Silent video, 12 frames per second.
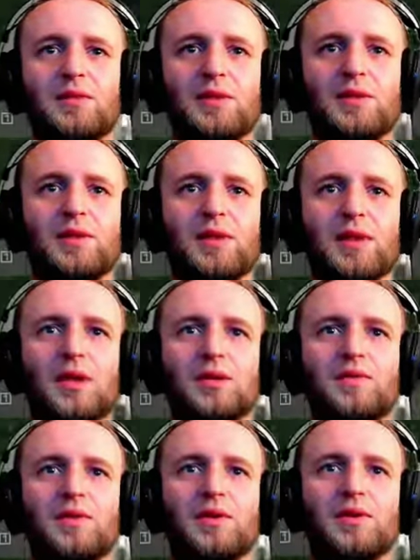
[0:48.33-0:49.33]
Tu jest
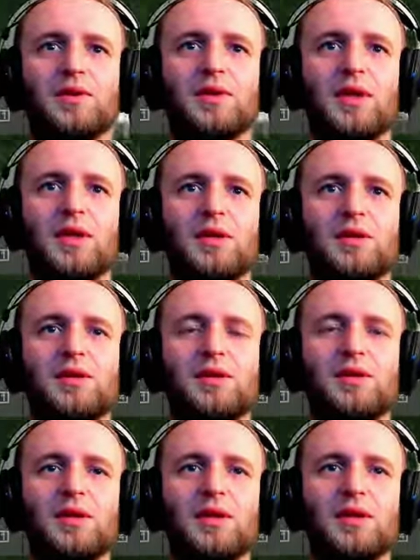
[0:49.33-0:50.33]
jakaś wioska, jakiś
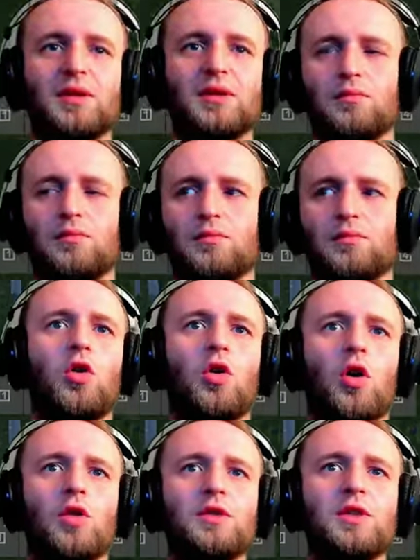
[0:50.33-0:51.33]
znak.
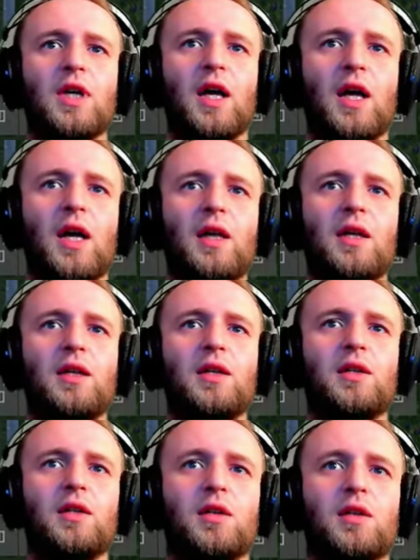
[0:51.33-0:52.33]

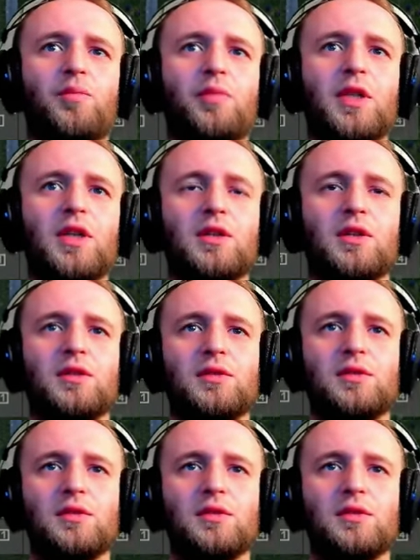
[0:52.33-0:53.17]
Konheichbin.